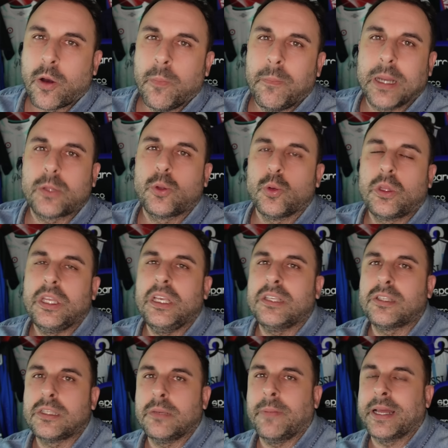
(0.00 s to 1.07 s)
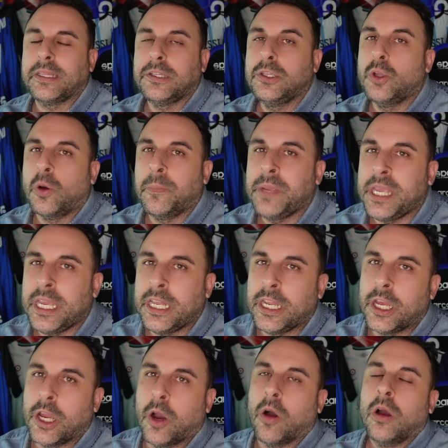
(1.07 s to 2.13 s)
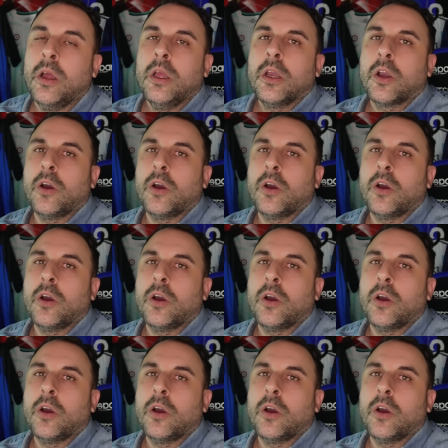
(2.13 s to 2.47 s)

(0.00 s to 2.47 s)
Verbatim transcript: combattutissima, di dominio,